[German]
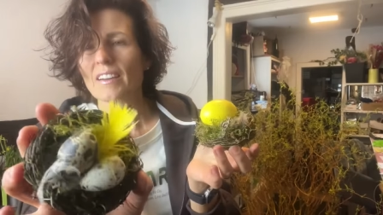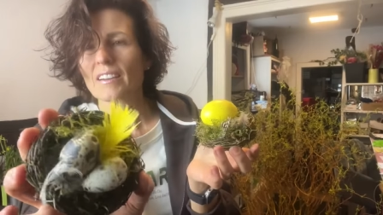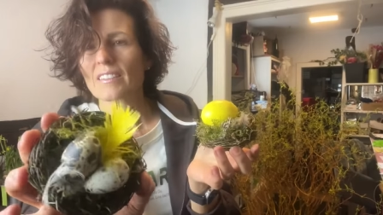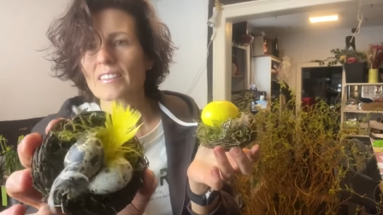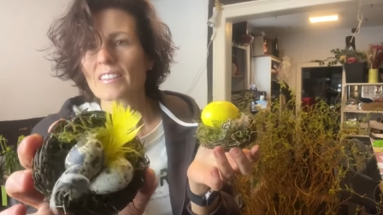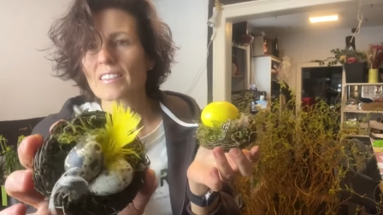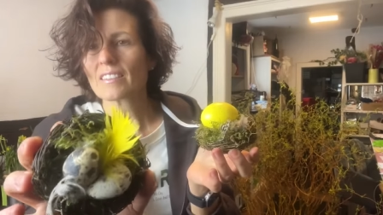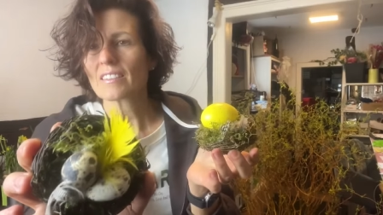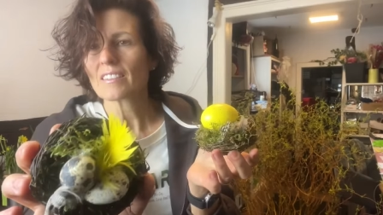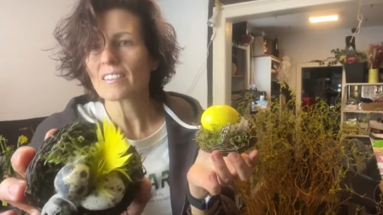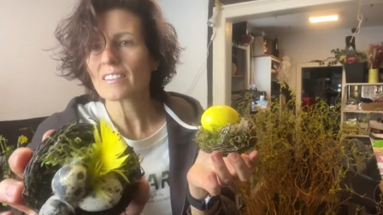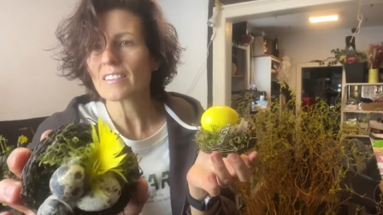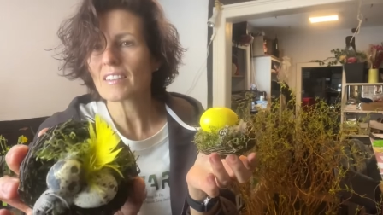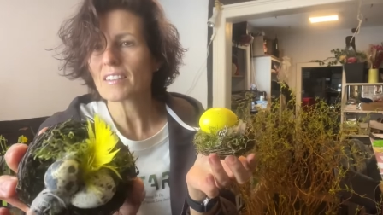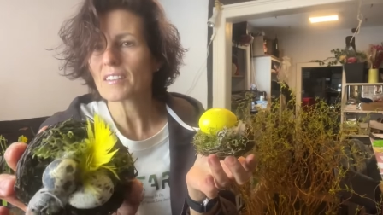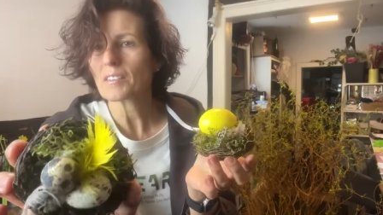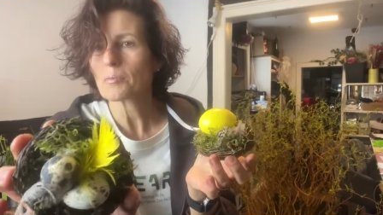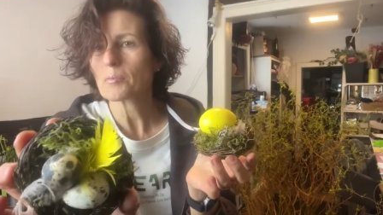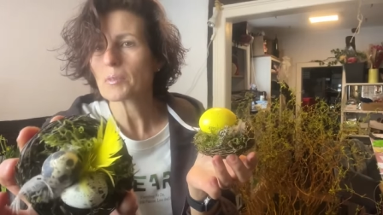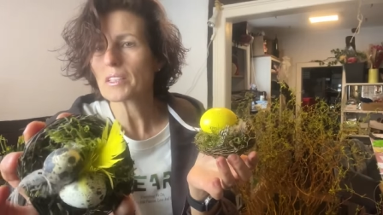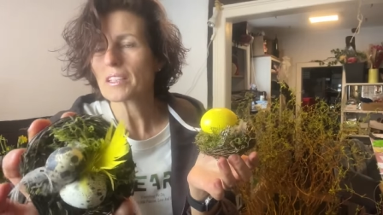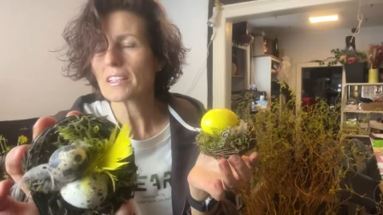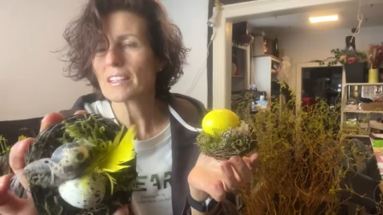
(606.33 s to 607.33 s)
Das ist
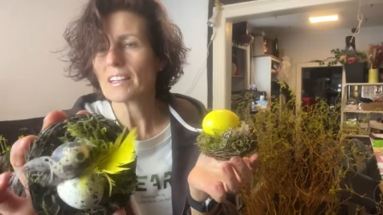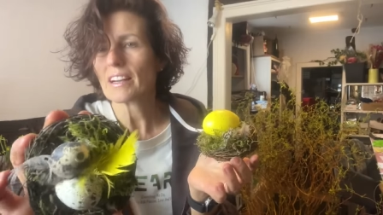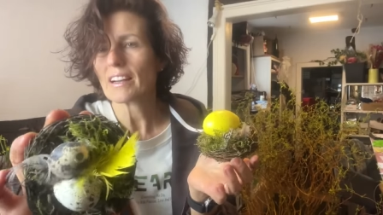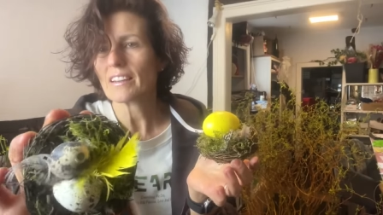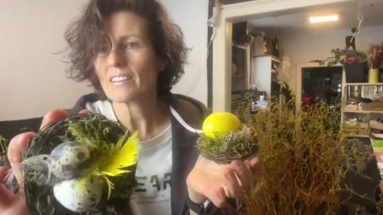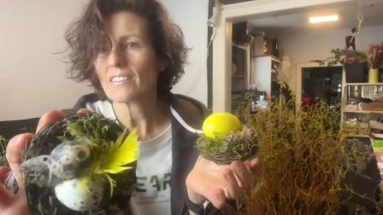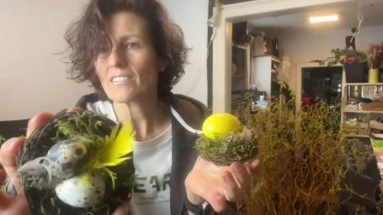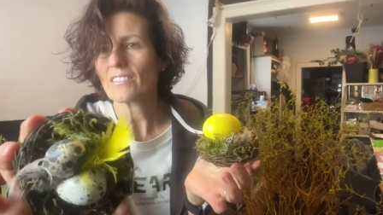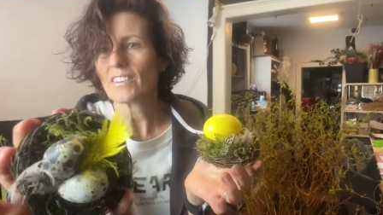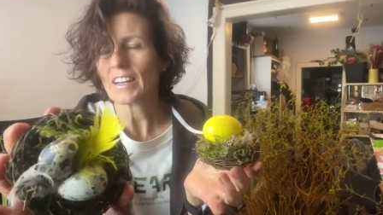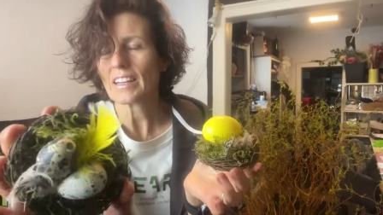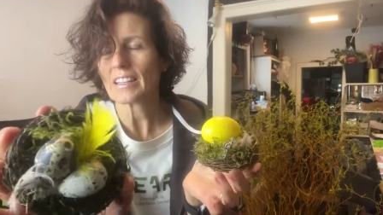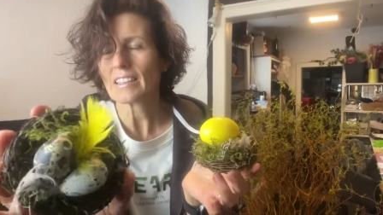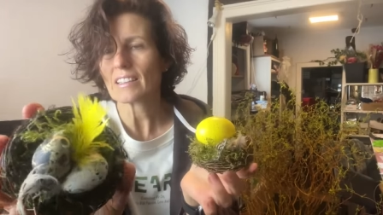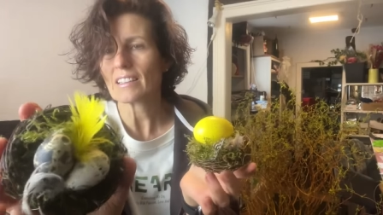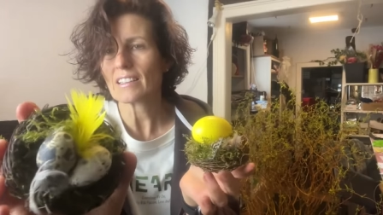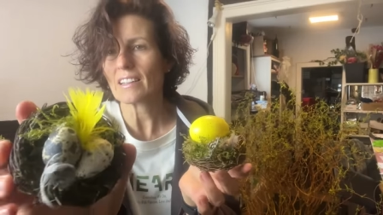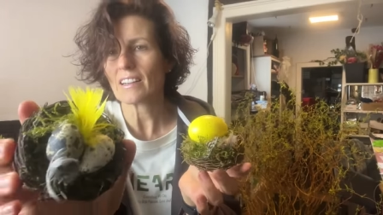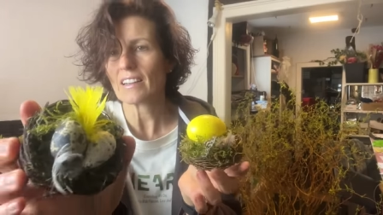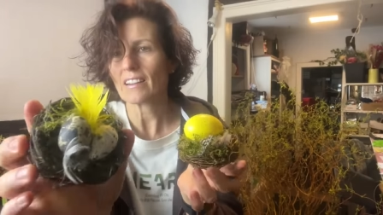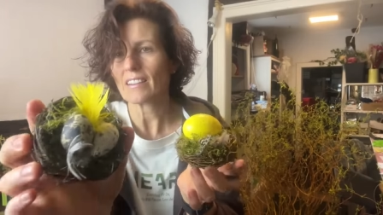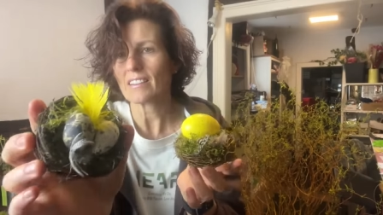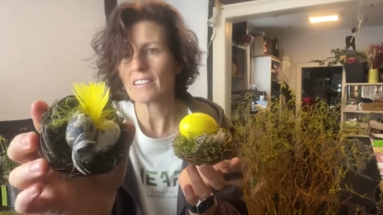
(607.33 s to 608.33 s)
jetzt mit kleinen
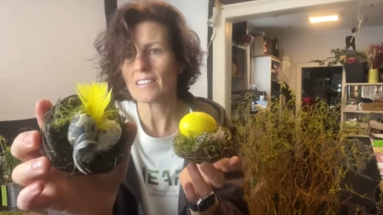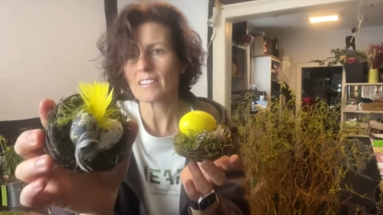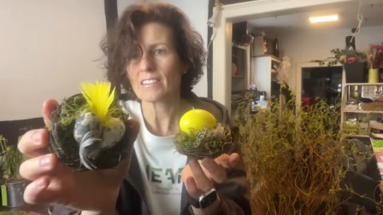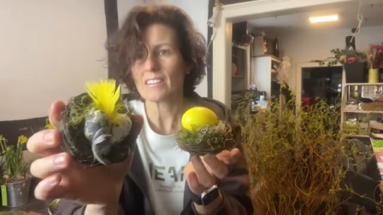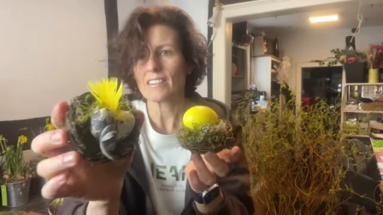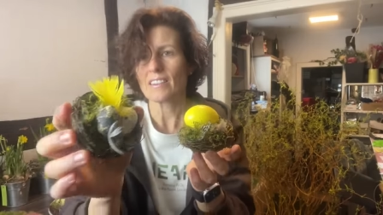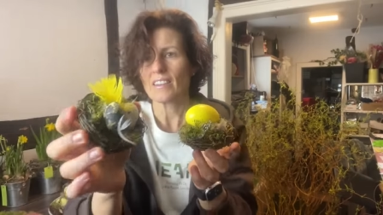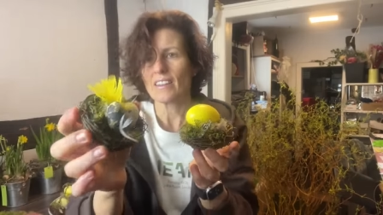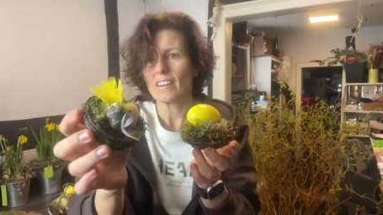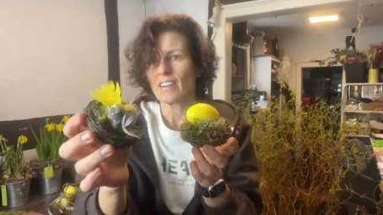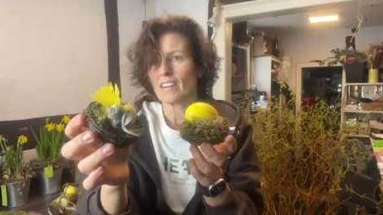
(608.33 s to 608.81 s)
Wachteleiern.